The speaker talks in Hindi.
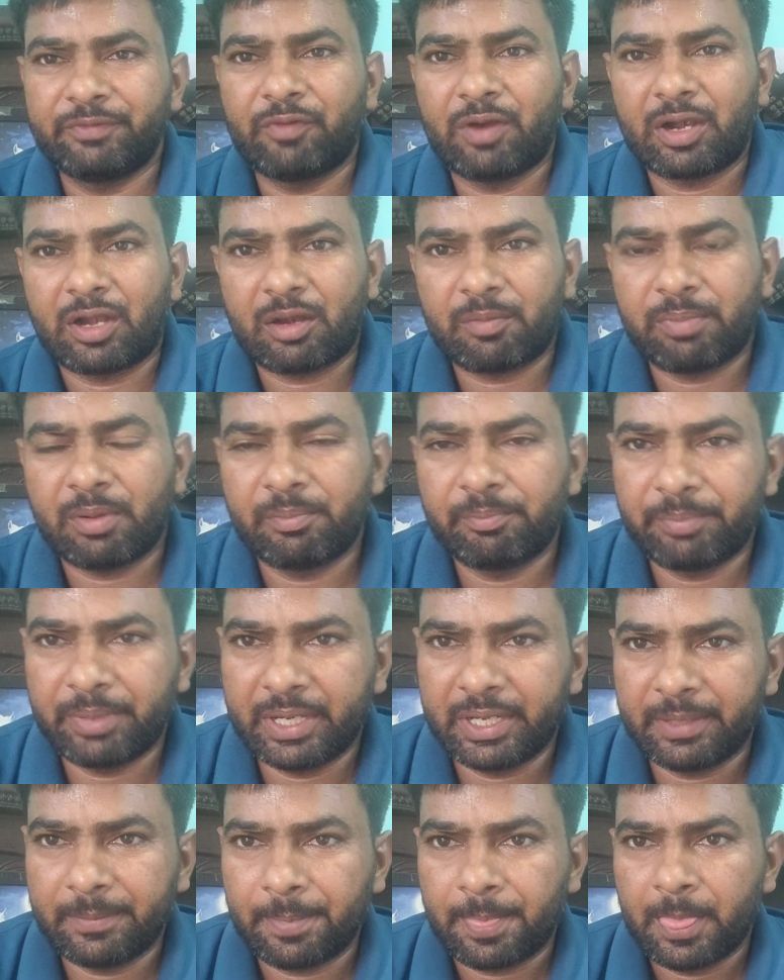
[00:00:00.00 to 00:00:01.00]
वाटर पंप
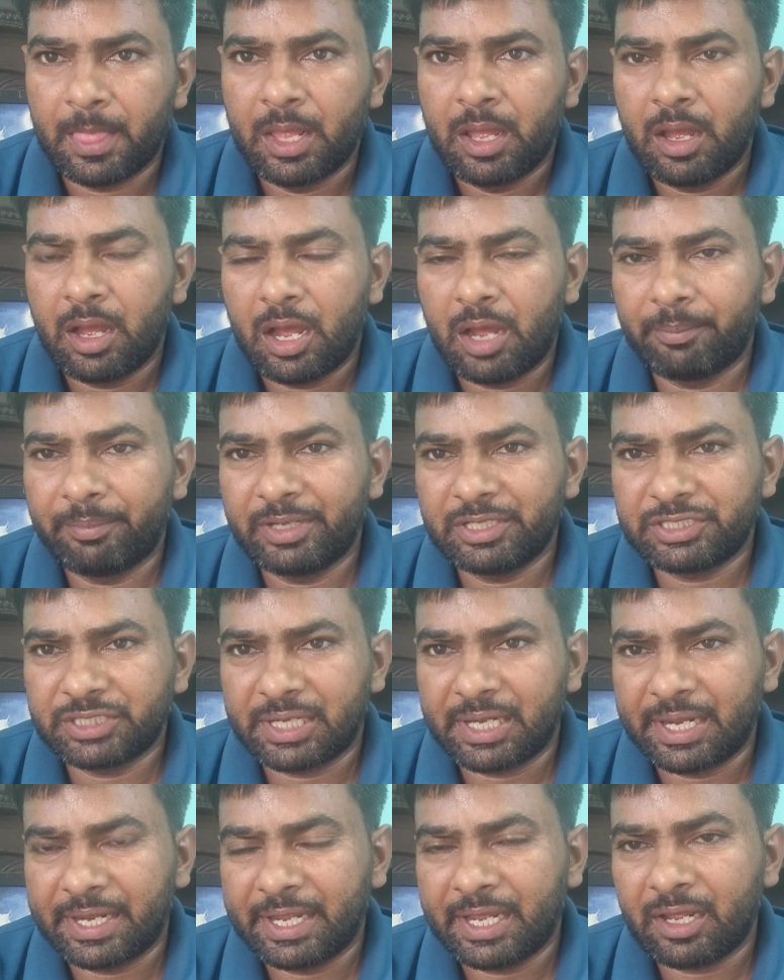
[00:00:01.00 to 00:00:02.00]
है हमने
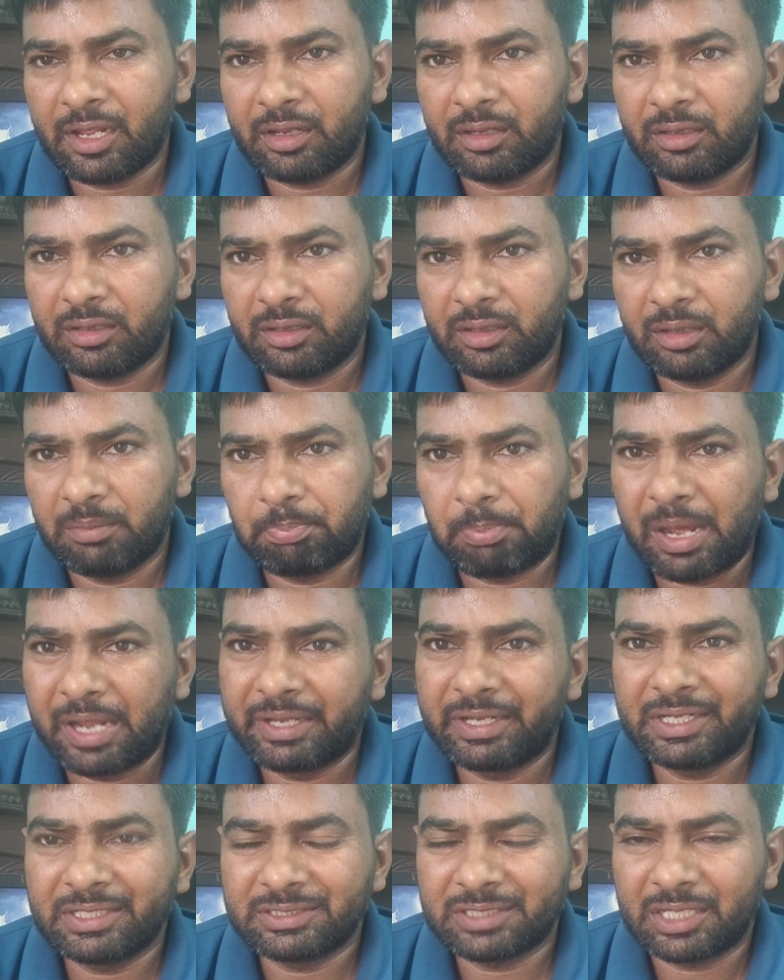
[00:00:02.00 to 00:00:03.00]
चलाया अब
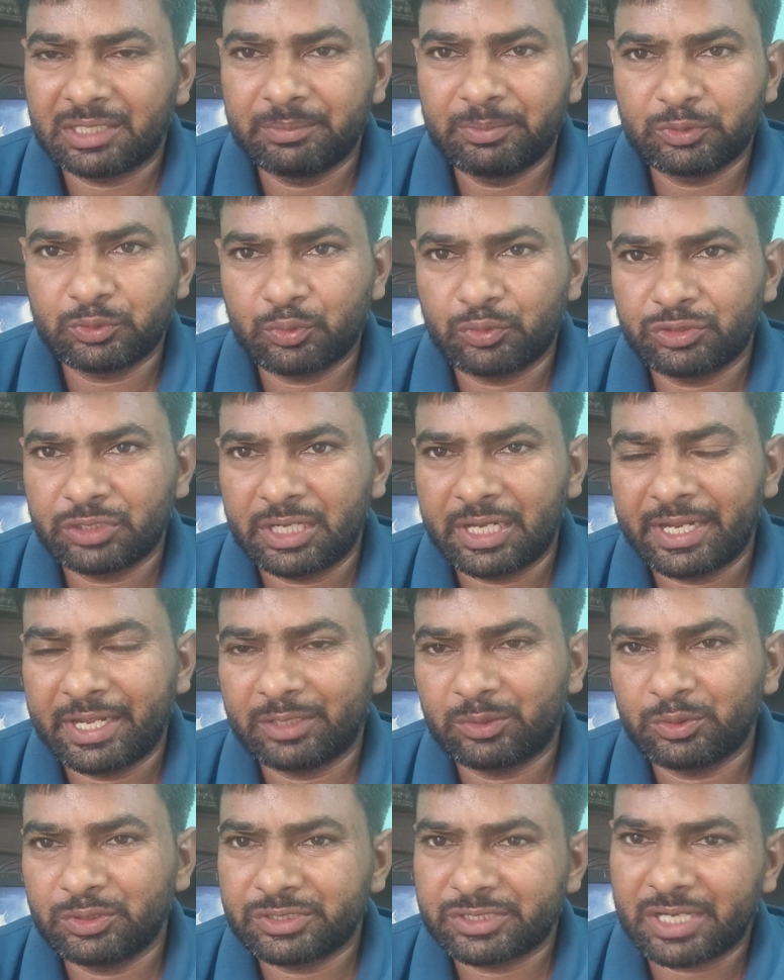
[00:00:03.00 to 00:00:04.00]
पानी के साथ भी उसको
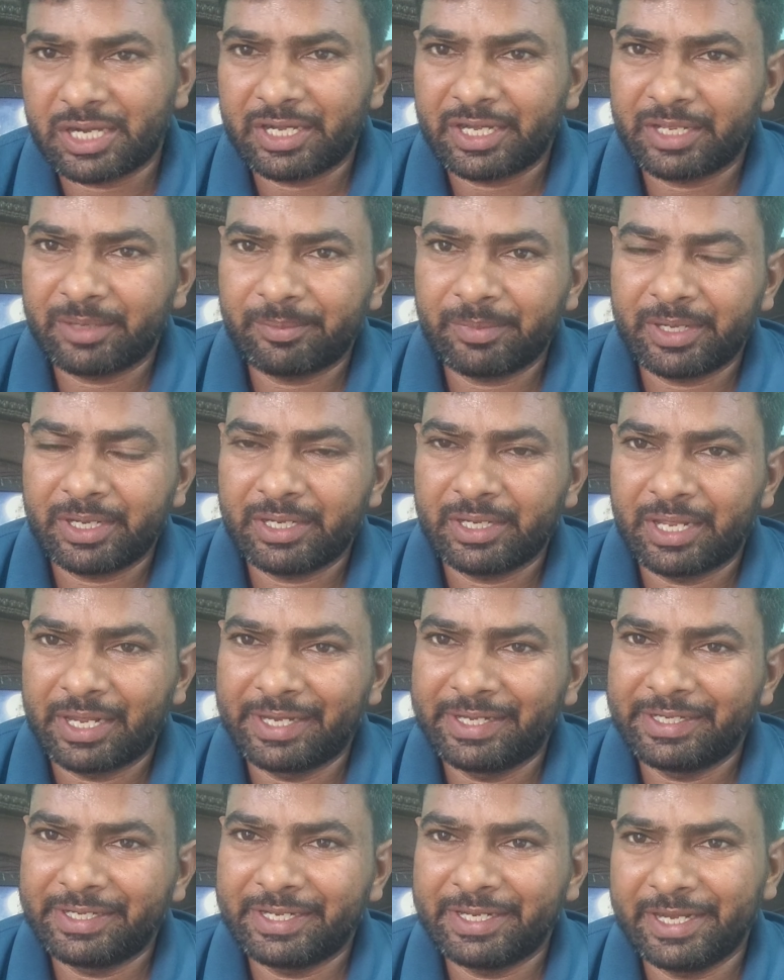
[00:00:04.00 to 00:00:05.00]
चलाया तो स्टार्टिंग में
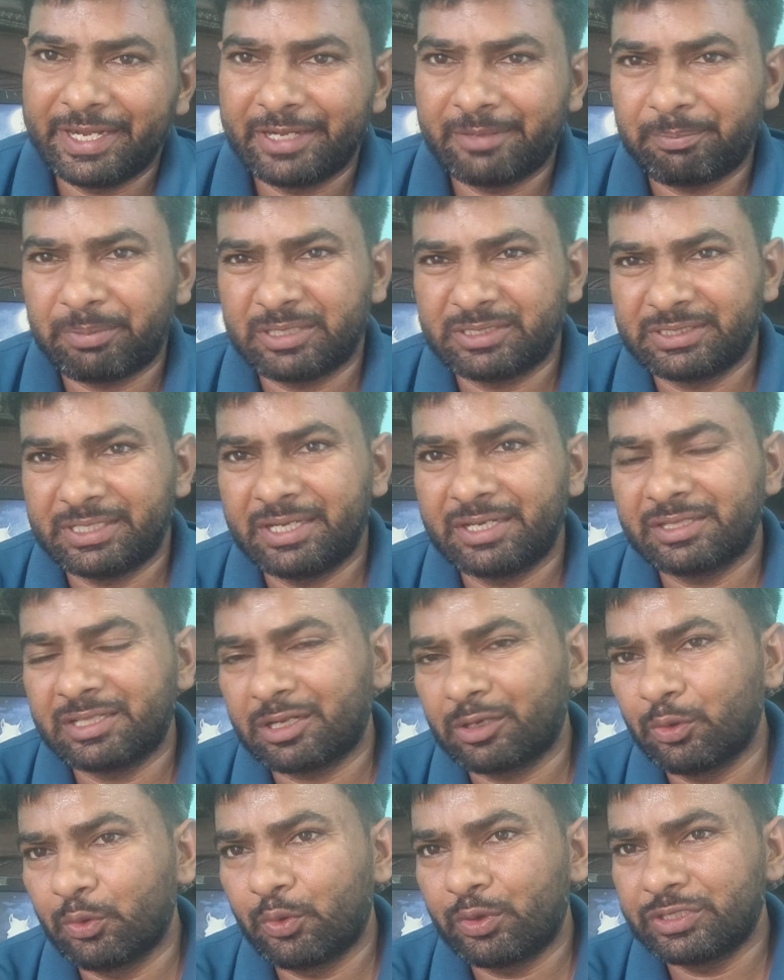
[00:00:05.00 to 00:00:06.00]
98 परसेंट
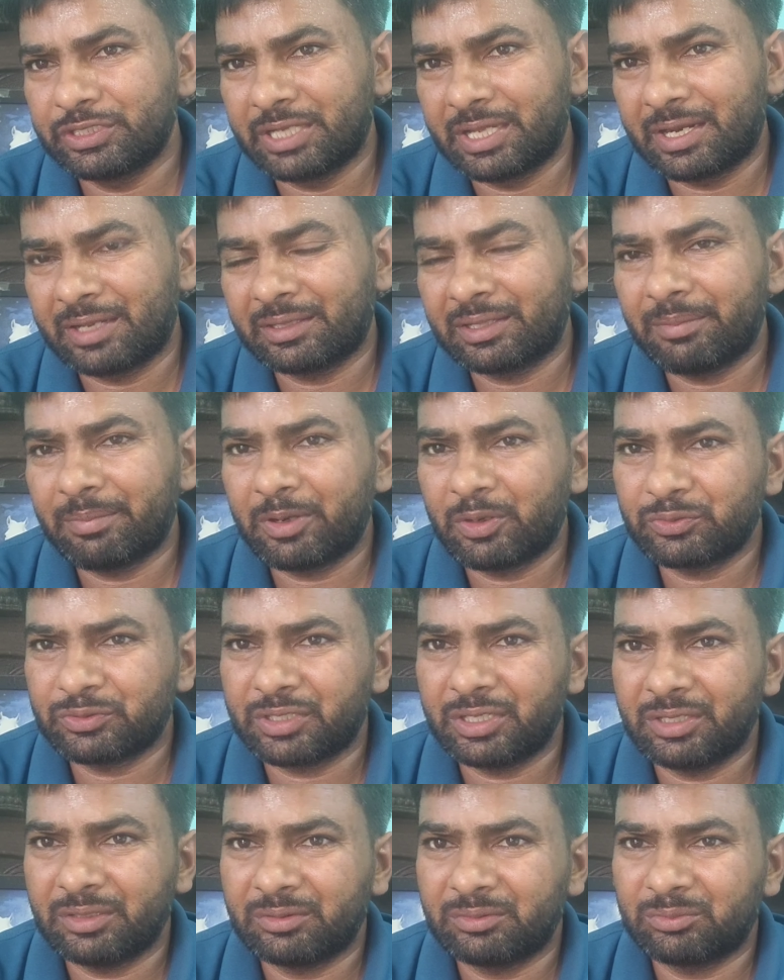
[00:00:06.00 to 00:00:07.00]
तक लोड जा रहा था बट
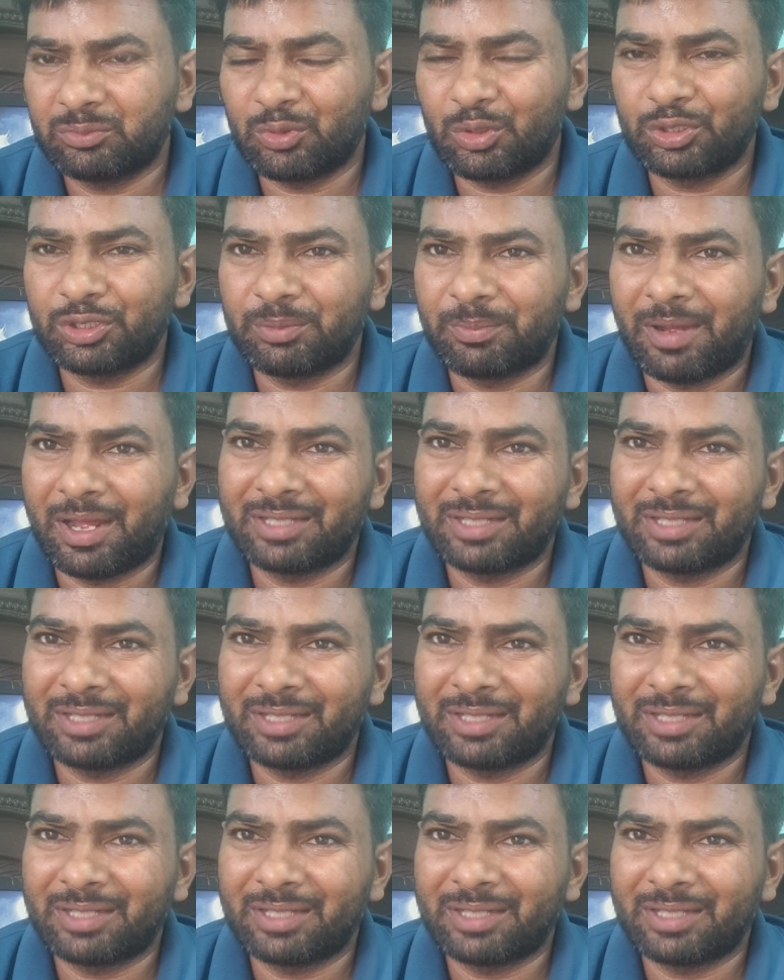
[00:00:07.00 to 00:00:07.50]
उसके तुरंत